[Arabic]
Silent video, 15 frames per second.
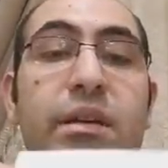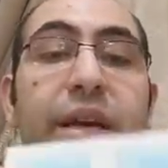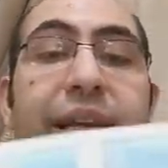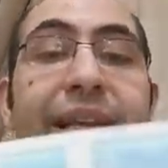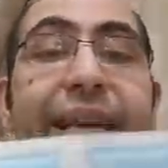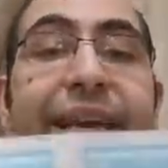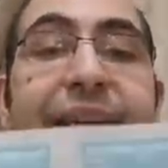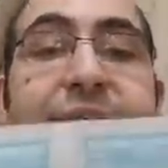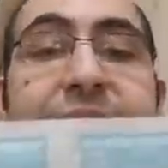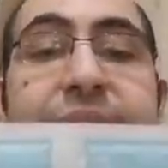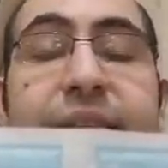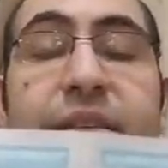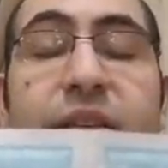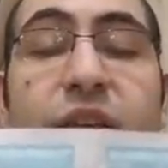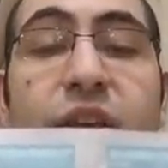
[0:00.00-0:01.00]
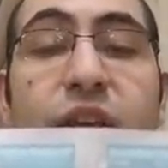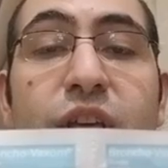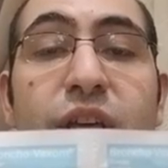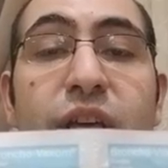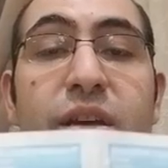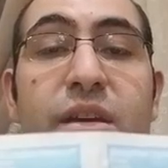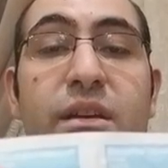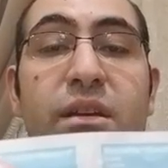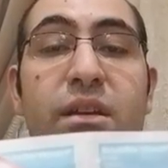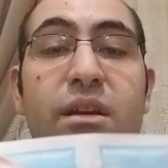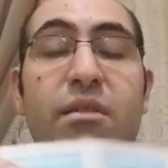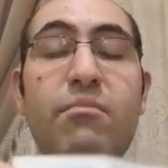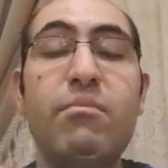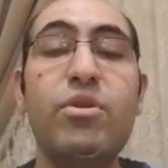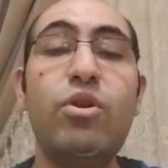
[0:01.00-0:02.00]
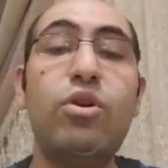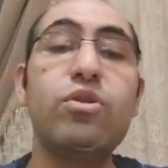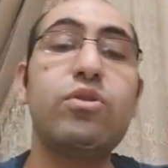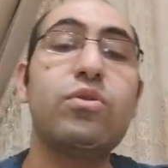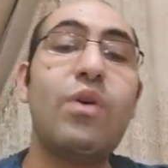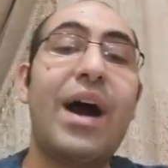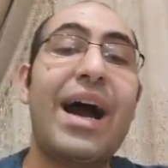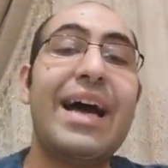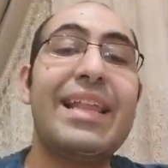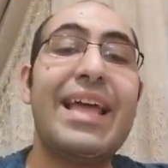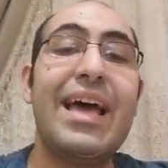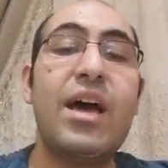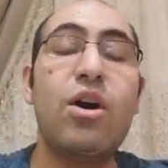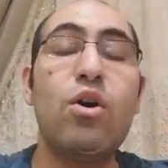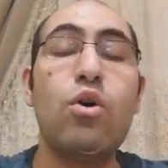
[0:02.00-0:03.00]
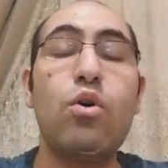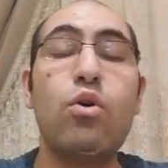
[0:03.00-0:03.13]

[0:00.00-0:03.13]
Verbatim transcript: الكيس بنحطه على